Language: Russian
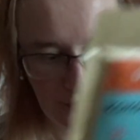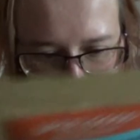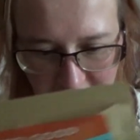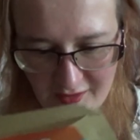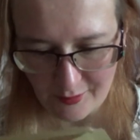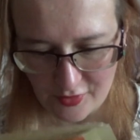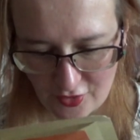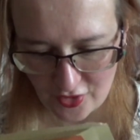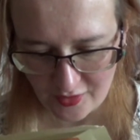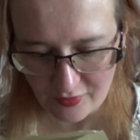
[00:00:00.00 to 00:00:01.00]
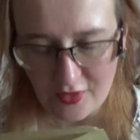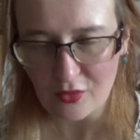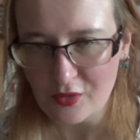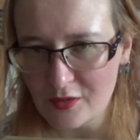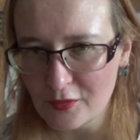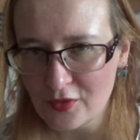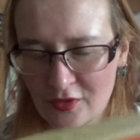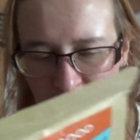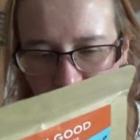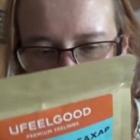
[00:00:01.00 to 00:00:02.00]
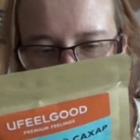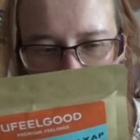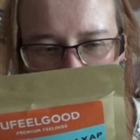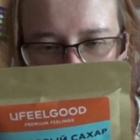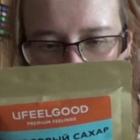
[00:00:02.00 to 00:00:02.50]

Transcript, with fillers: вот реально положить там в какой-нибудь другой